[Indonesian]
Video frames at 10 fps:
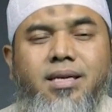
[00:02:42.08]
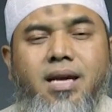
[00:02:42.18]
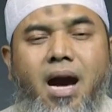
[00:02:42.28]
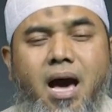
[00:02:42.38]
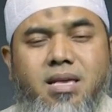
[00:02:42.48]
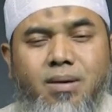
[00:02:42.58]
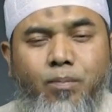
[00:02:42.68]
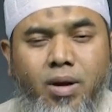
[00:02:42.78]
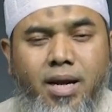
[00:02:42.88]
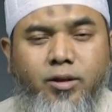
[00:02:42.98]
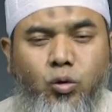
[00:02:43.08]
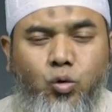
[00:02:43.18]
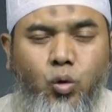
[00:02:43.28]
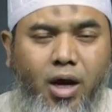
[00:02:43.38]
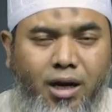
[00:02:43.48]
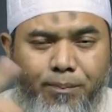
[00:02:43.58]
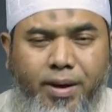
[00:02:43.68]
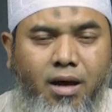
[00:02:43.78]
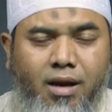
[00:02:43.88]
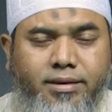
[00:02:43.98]
yang hanya boleh ditujukan
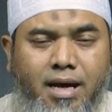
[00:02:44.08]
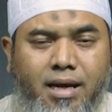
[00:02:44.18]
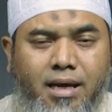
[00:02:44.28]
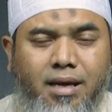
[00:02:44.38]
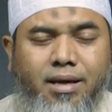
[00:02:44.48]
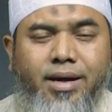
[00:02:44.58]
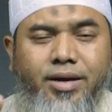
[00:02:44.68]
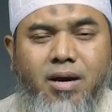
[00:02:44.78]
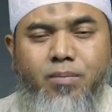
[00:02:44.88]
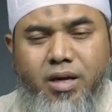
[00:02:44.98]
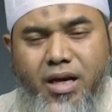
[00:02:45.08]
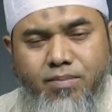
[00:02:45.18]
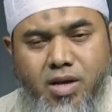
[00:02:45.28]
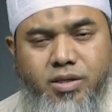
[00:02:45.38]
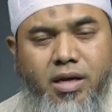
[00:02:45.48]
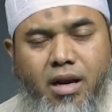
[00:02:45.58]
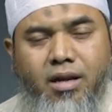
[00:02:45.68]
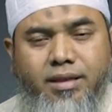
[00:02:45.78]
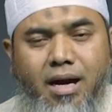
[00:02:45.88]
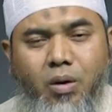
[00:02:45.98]
kepada Allah Ta'ala, dia berikan kepada selain
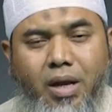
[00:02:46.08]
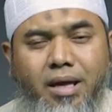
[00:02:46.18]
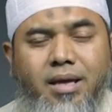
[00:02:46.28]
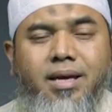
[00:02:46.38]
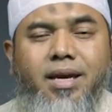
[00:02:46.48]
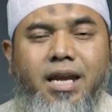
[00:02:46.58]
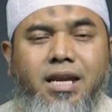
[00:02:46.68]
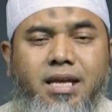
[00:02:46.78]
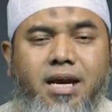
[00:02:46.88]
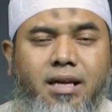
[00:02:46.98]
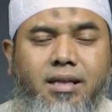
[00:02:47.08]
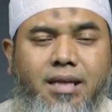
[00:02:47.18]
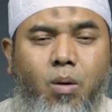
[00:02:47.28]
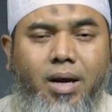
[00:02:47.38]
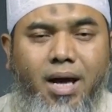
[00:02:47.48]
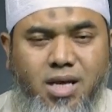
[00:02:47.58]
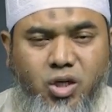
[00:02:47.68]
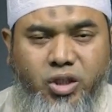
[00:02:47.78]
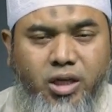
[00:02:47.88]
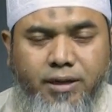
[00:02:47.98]
Allah Ta'ala, ini adalah tawakal
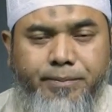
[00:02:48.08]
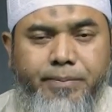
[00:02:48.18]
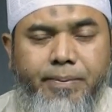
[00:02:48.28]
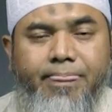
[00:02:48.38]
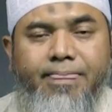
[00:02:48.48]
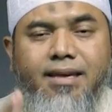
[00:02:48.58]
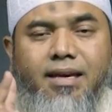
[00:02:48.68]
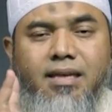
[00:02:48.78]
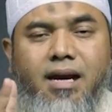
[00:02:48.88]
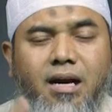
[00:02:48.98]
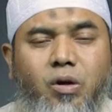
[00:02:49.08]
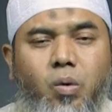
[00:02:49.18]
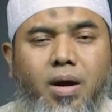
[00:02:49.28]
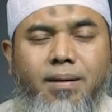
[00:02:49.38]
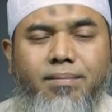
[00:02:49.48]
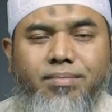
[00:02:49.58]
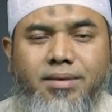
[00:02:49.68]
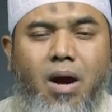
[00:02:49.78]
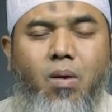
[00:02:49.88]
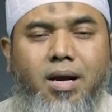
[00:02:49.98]
yang syirik. Yang kedua,
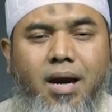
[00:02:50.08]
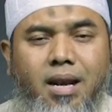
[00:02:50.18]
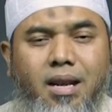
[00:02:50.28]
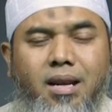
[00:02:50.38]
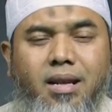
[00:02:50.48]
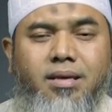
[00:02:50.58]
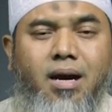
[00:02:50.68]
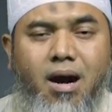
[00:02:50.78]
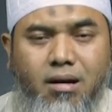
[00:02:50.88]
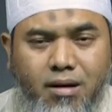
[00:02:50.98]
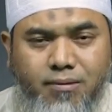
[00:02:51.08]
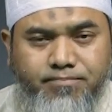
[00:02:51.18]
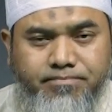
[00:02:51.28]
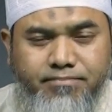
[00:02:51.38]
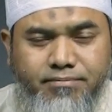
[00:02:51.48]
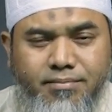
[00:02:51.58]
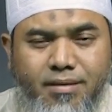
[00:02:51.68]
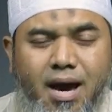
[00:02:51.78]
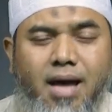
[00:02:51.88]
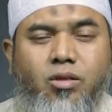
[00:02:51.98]
tawakal yang haram,
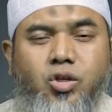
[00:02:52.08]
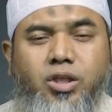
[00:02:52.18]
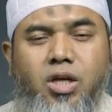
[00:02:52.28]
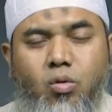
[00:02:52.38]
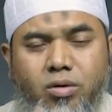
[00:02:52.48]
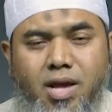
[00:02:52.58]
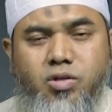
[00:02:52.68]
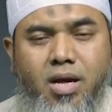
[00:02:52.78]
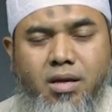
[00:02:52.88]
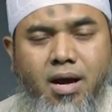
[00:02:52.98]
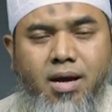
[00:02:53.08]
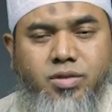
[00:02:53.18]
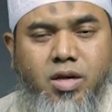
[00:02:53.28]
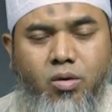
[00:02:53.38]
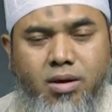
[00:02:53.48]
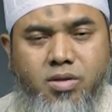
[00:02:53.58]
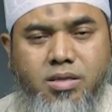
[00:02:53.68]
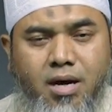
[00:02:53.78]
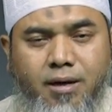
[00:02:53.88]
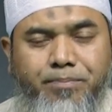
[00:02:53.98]
atau syirkun, as,
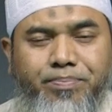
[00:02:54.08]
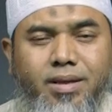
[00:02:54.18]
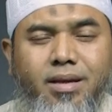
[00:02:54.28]
ashar. Ah,